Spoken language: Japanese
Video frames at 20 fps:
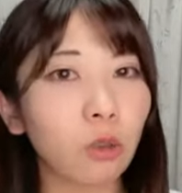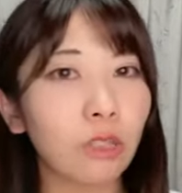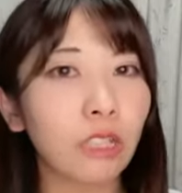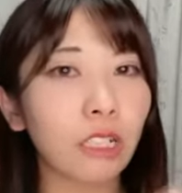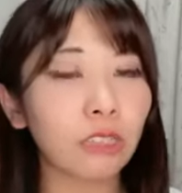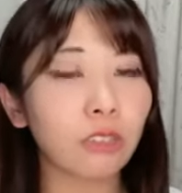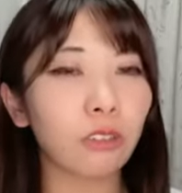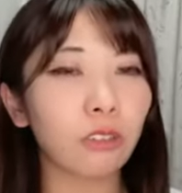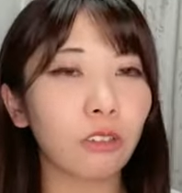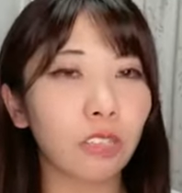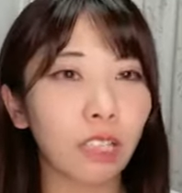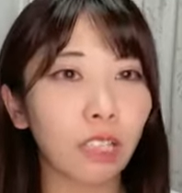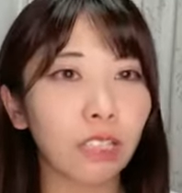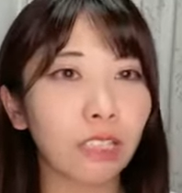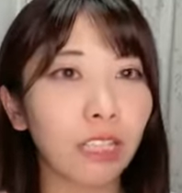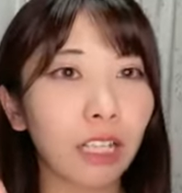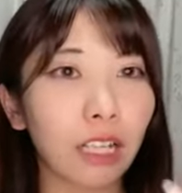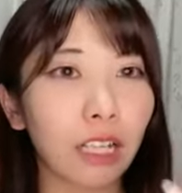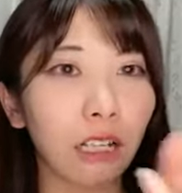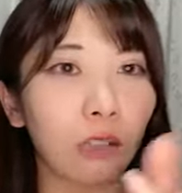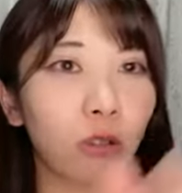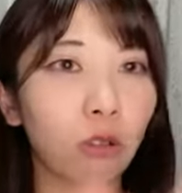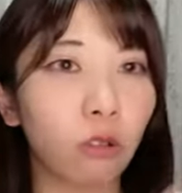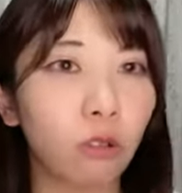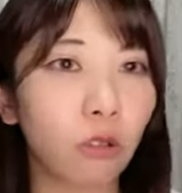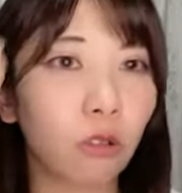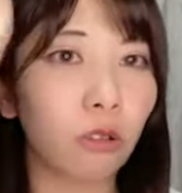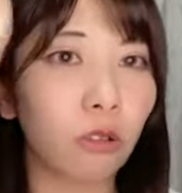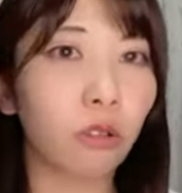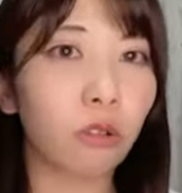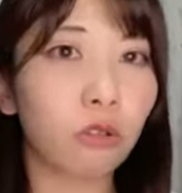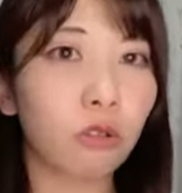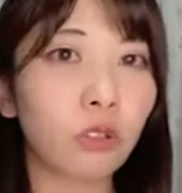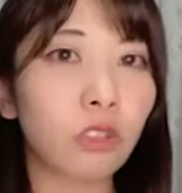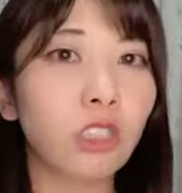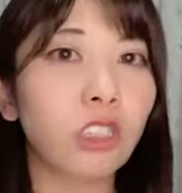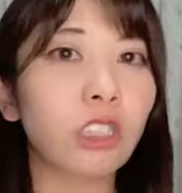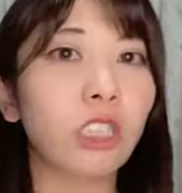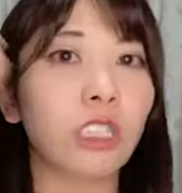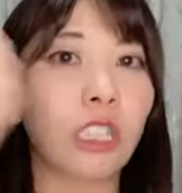お宅のね手がこう
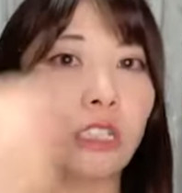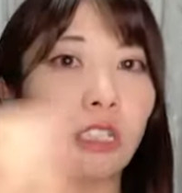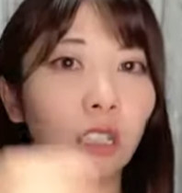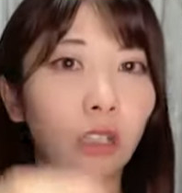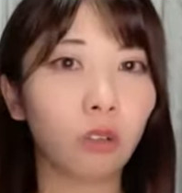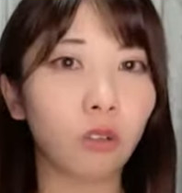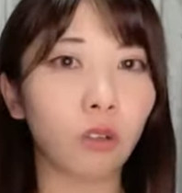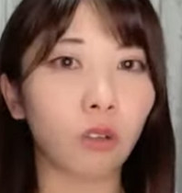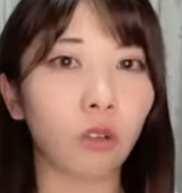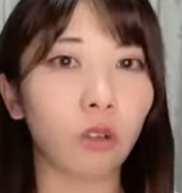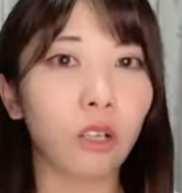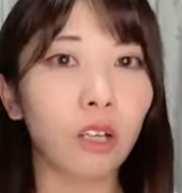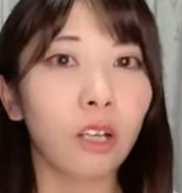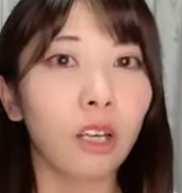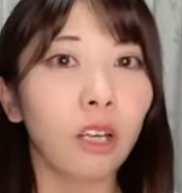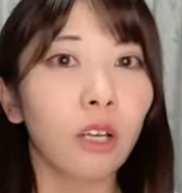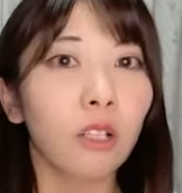映ってたんだけど